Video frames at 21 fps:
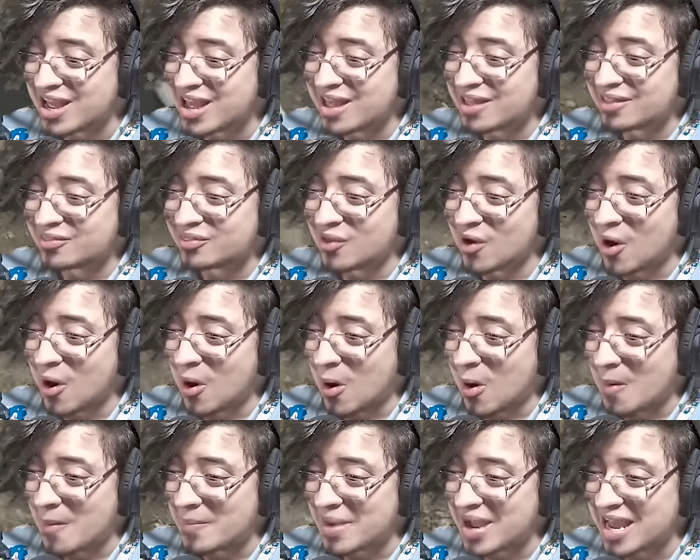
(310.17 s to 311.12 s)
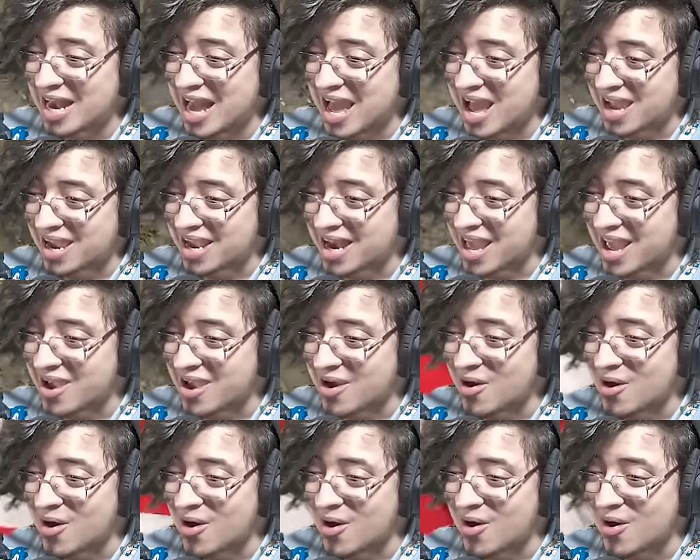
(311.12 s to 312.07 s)
¡No me la
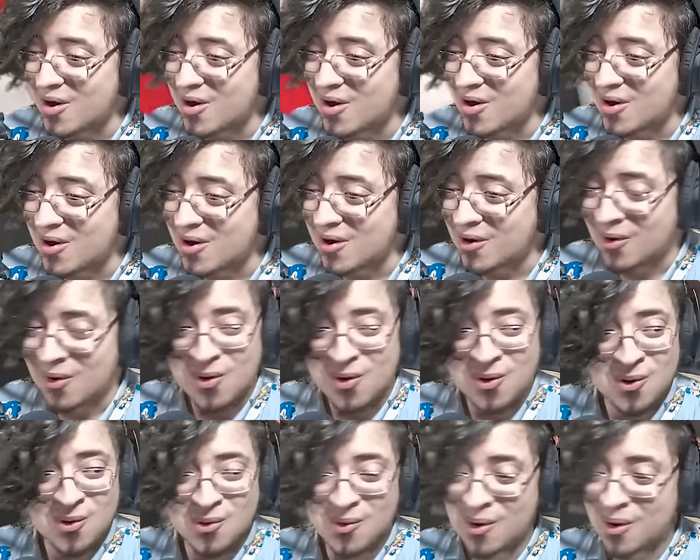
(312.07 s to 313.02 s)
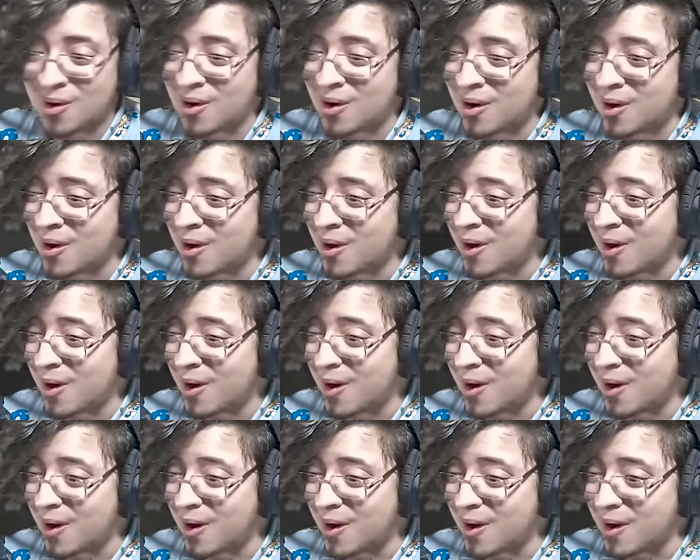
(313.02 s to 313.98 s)
creo!
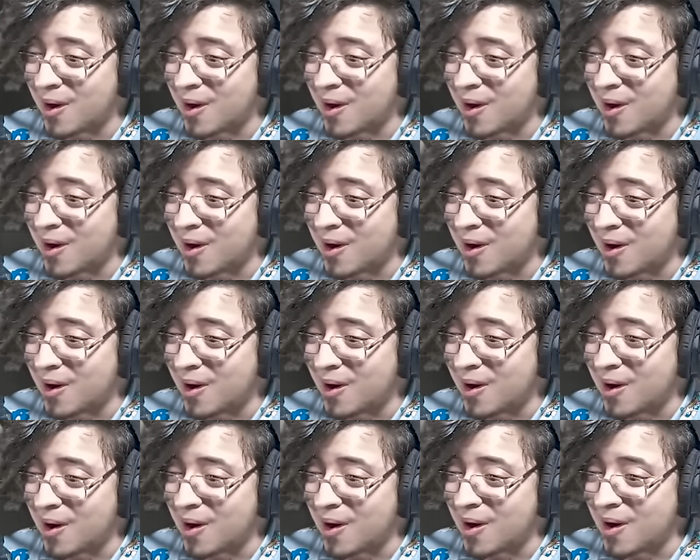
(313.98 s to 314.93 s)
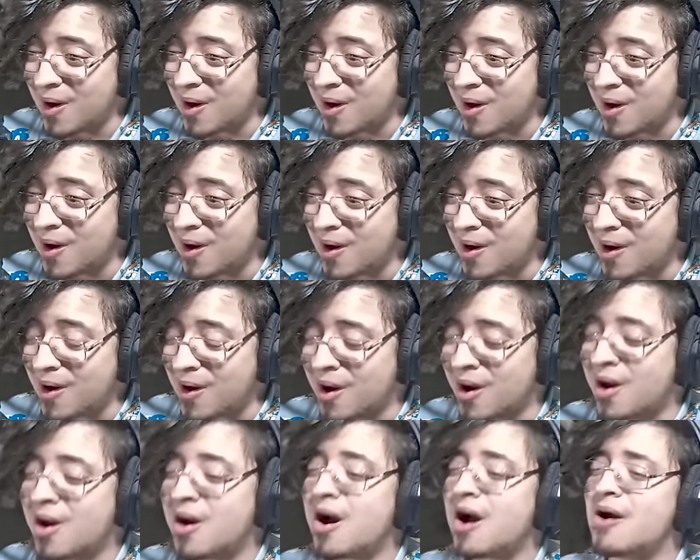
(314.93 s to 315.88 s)

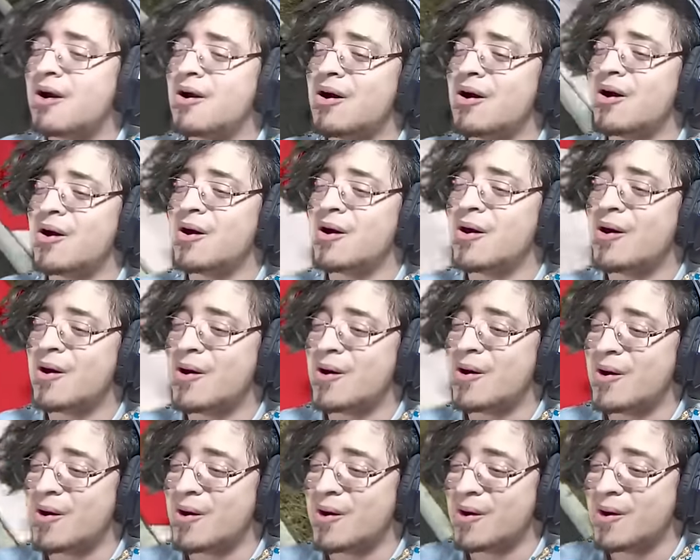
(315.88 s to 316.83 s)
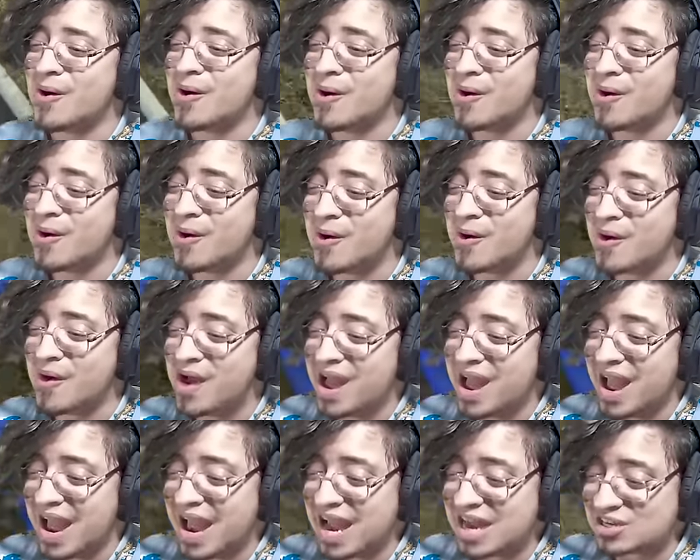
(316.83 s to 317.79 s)
¡Oh!
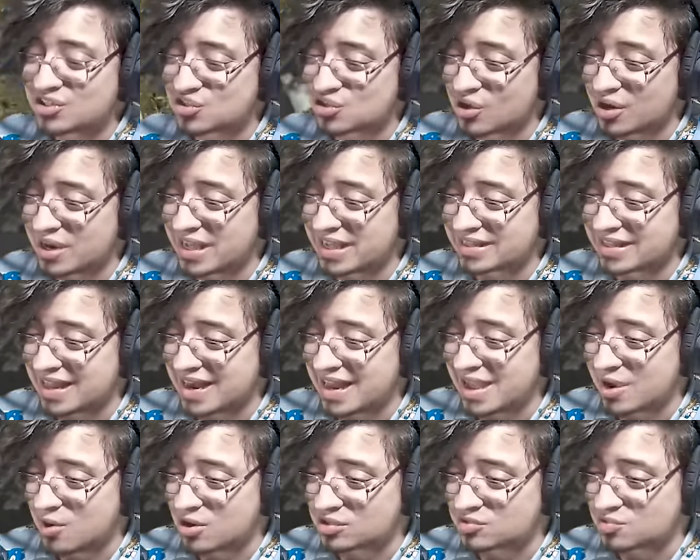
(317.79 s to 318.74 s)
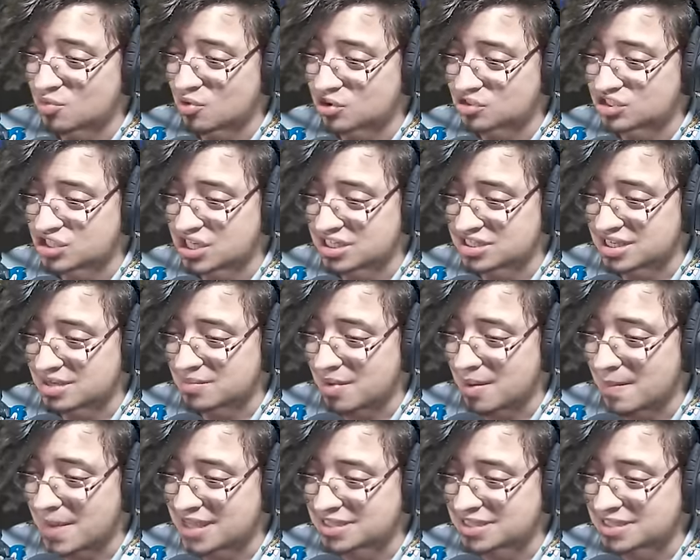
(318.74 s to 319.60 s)
El Sonic del Ego es muchísimo más